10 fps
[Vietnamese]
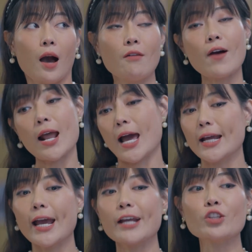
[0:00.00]
Không phải là
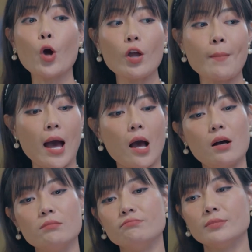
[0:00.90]
anh khen tôi
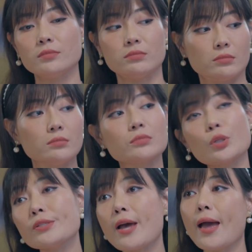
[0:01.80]
mà
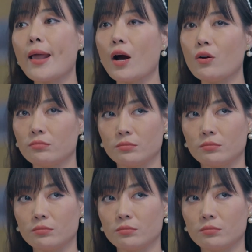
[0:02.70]
tôi chê đâu.